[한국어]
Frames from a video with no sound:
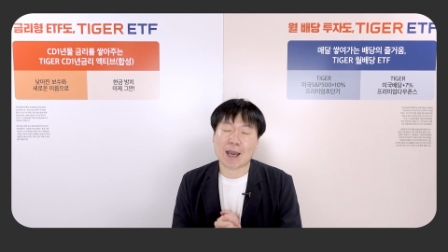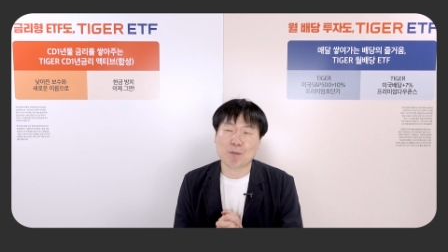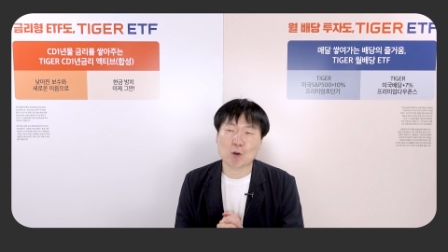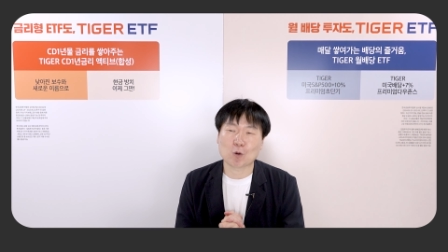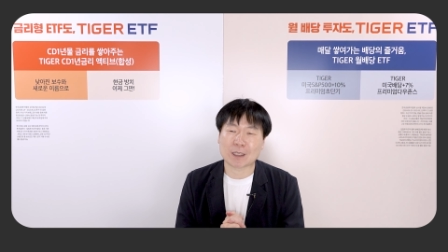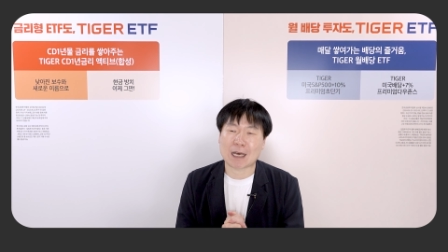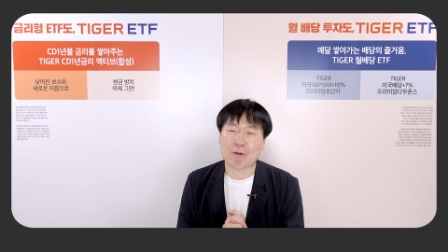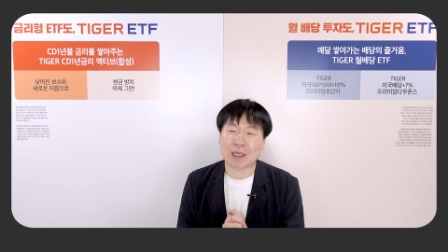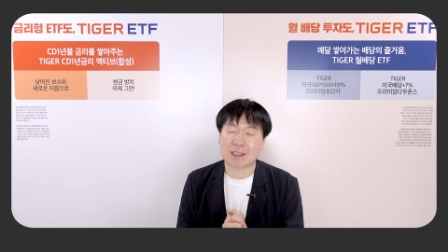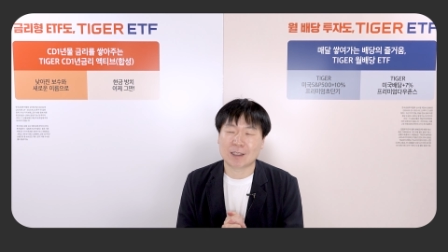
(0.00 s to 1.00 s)
대한민국의
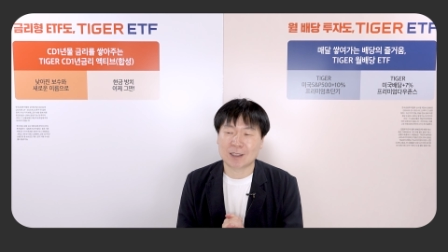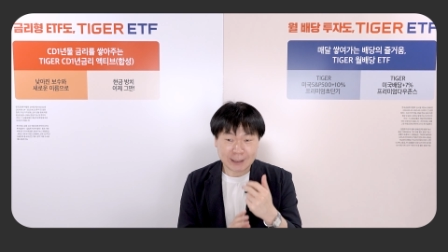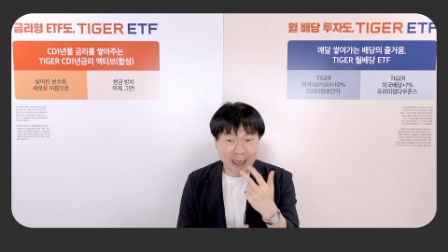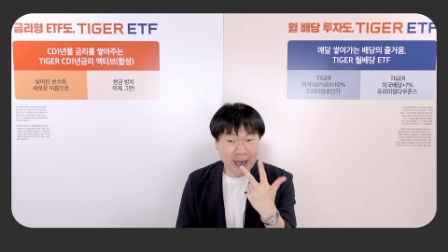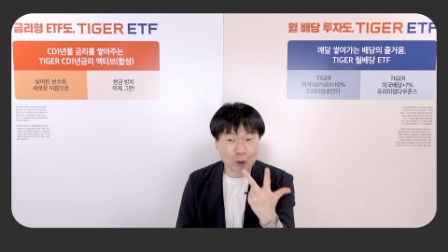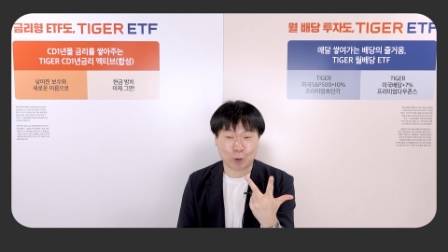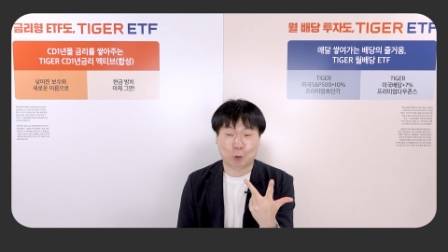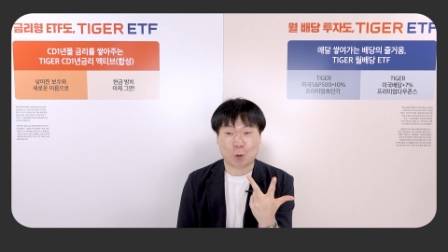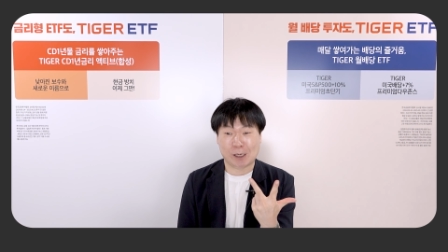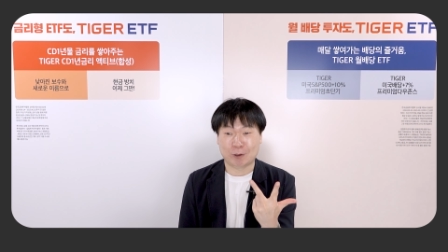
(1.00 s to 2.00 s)
사회에서는 세계로
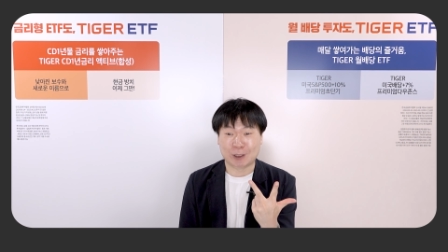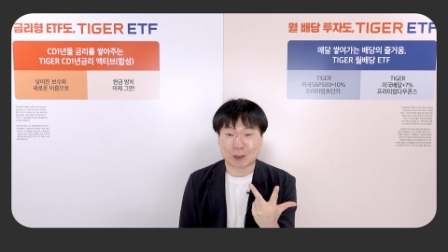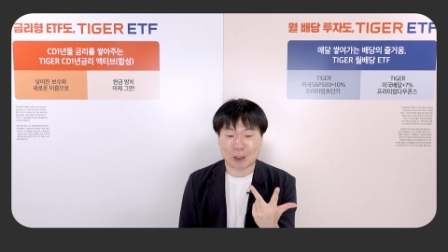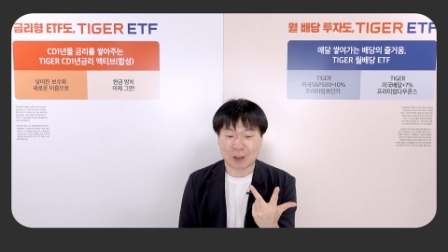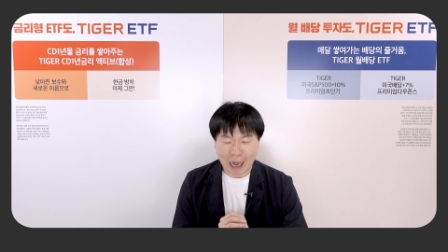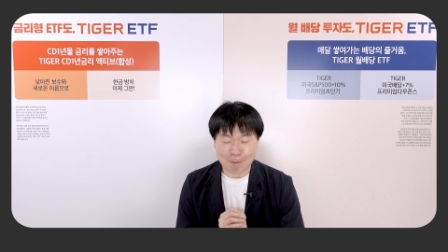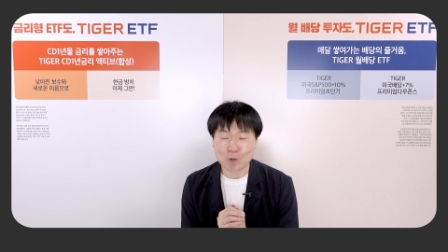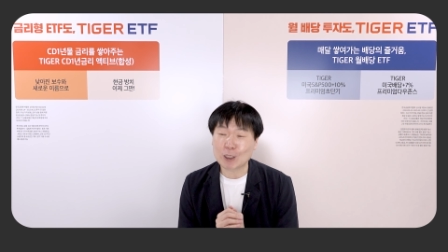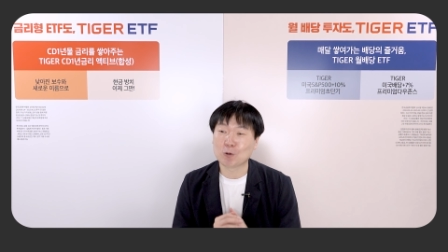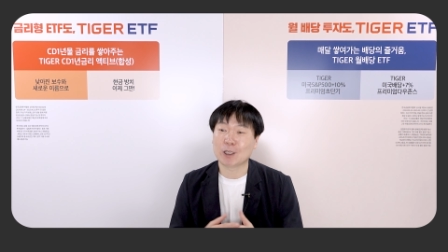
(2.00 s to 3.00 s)
쪼갤 수 있어요
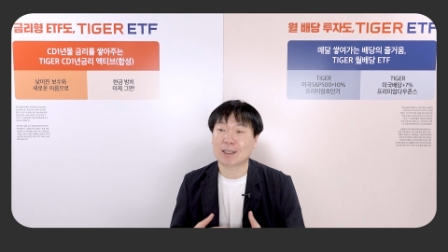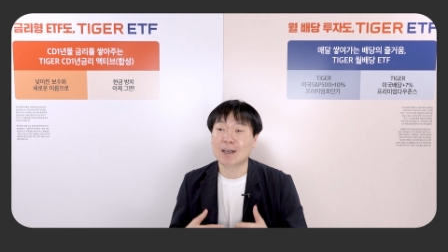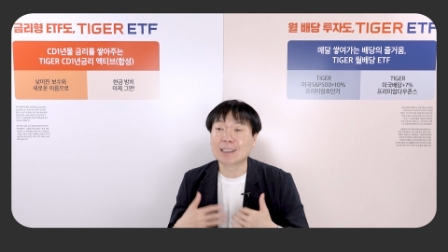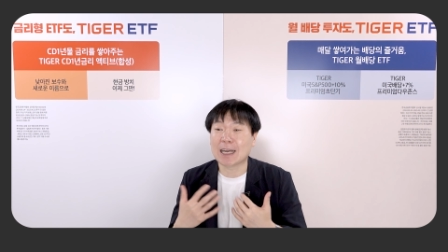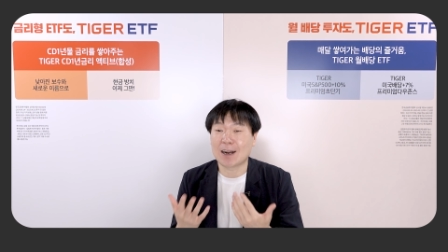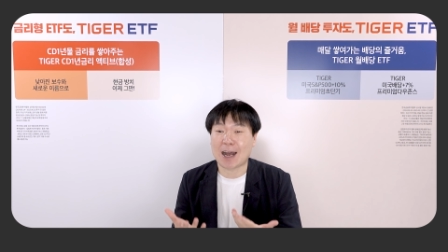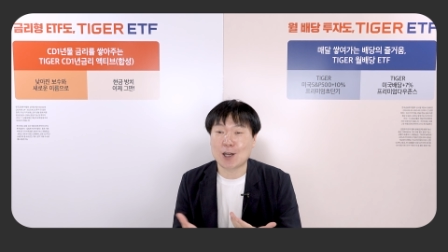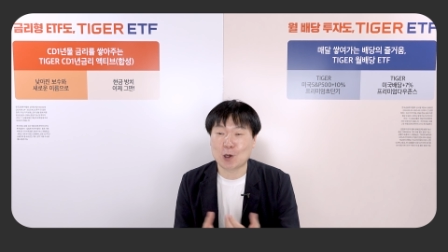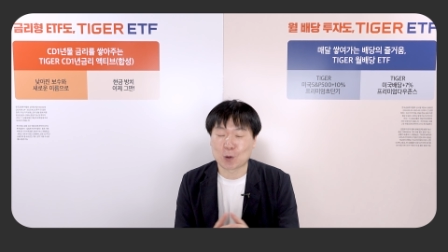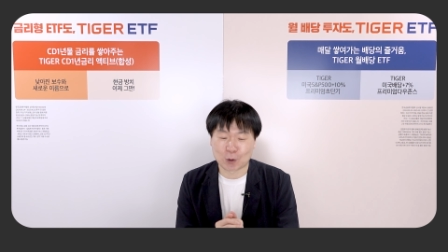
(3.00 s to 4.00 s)
아무리 우리가 성장을
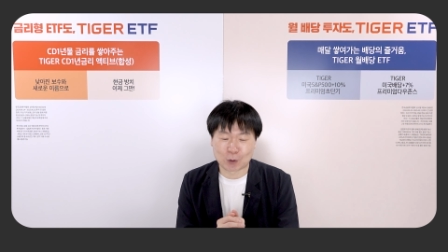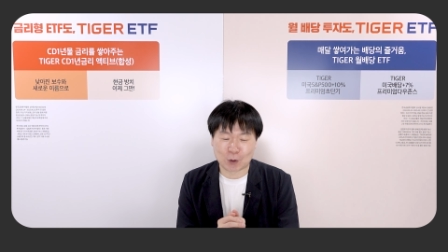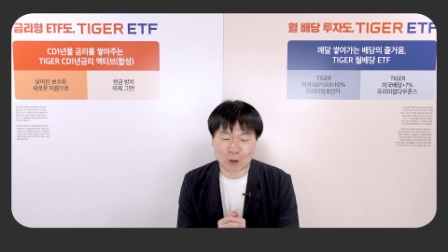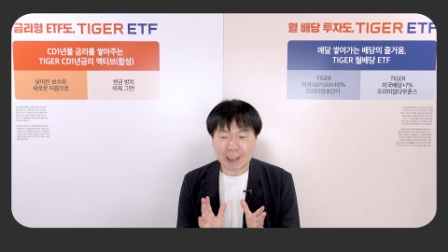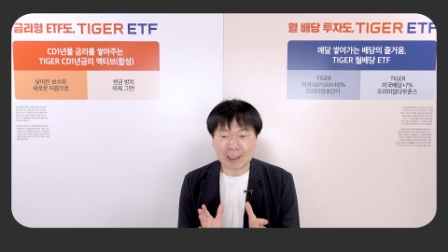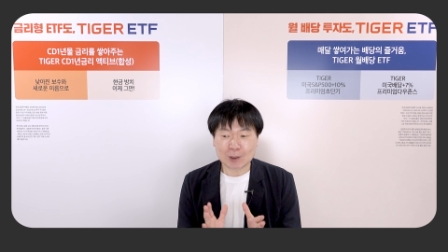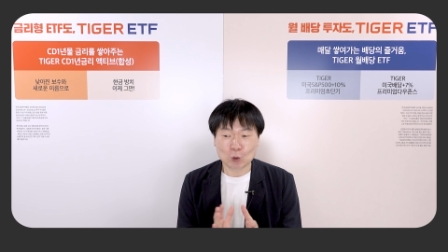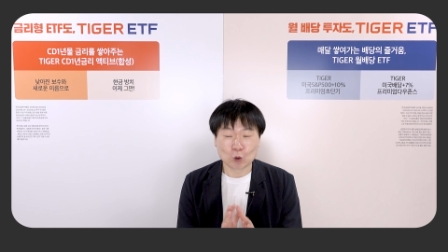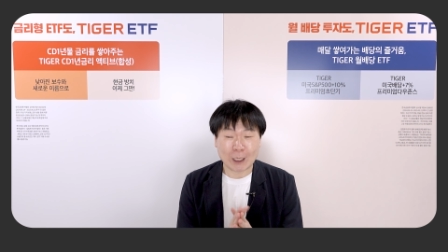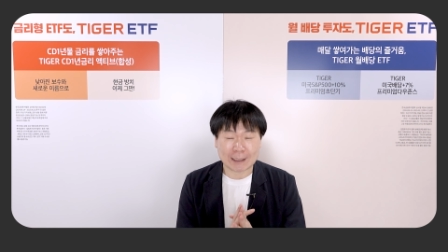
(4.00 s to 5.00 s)
하려고 해도
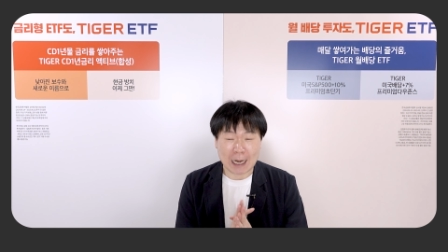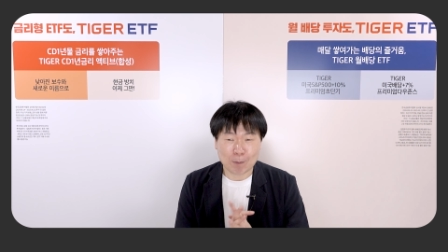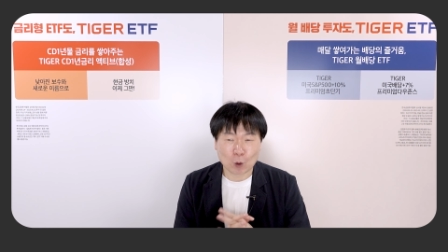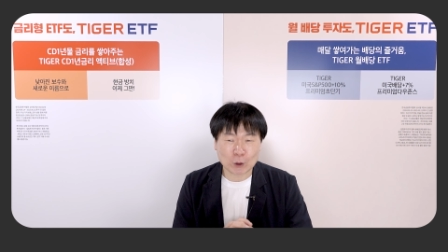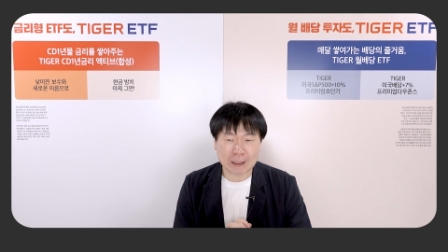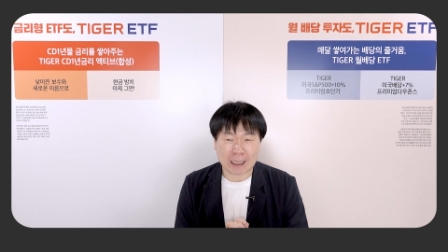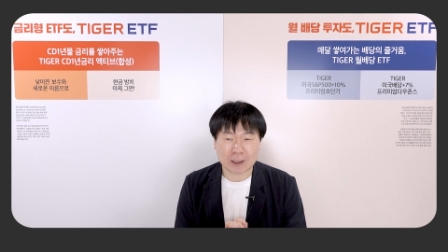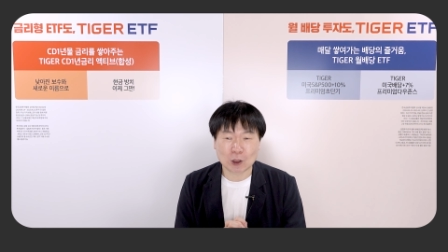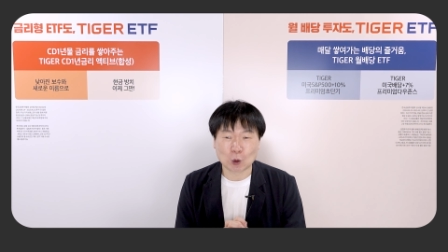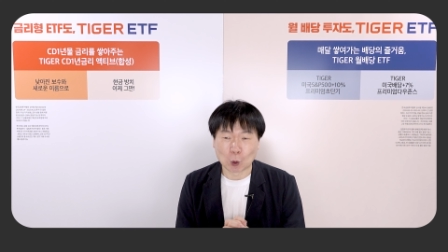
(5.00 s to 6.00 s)
이런 눈에 잘 보이지
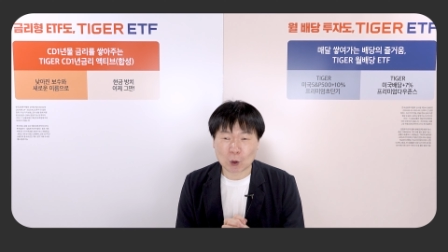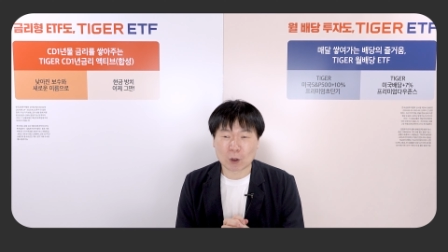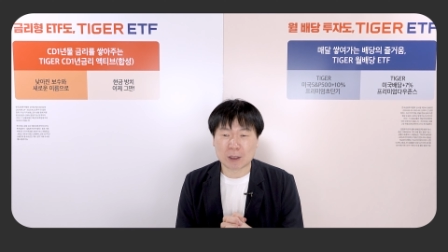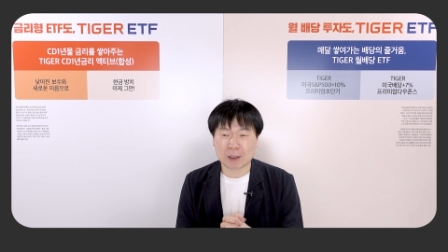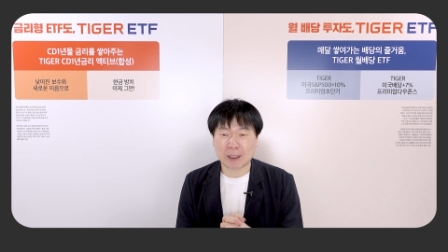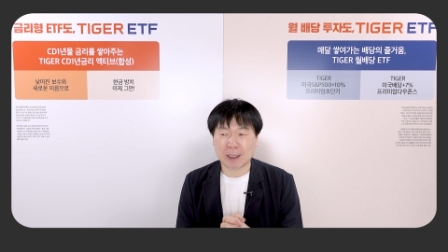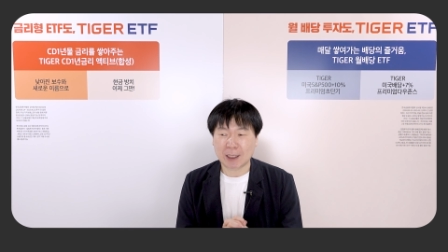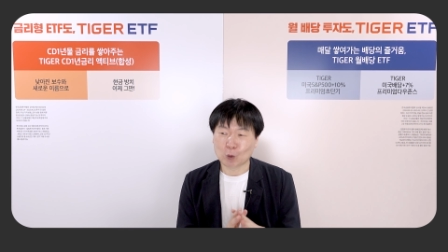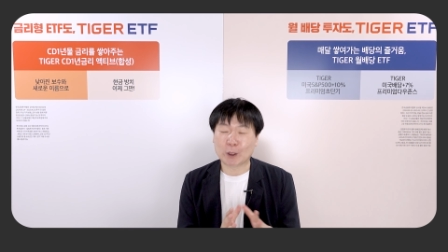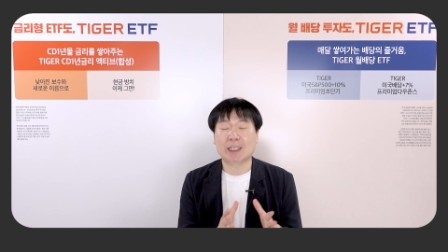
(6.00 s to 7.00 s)
않는
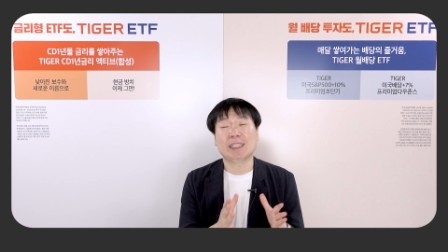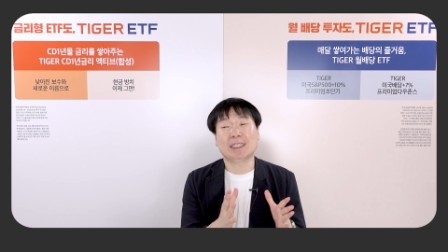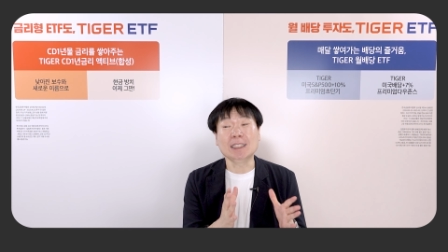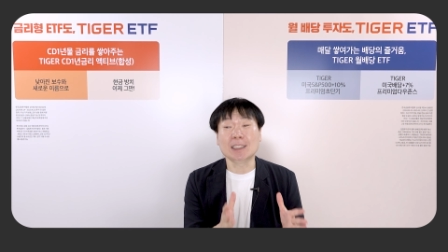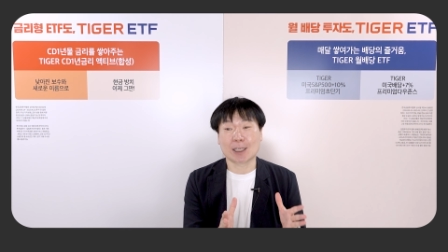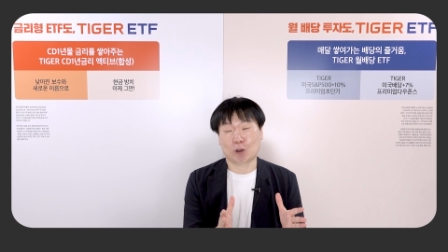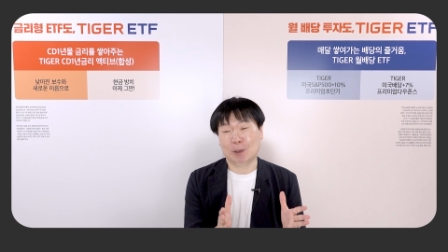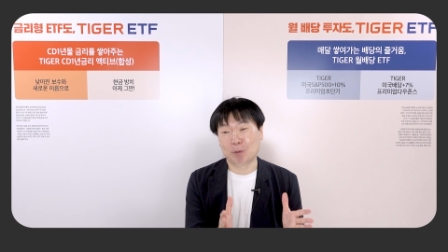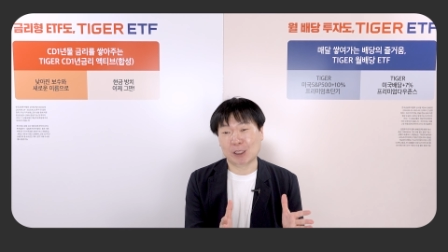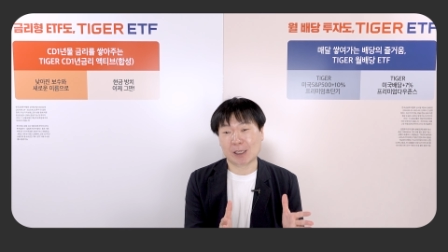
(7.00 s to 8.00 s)
요소들이 우리를 진짜로
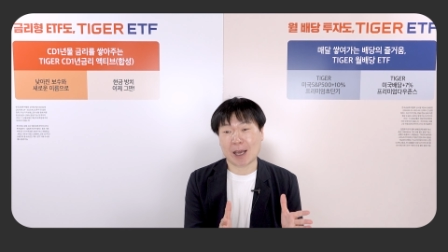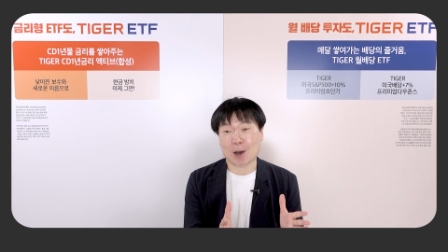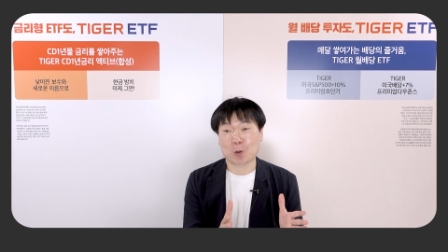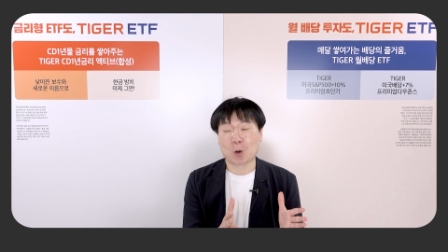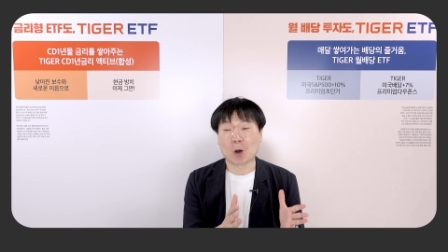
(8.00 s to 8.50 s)
힘들게 하고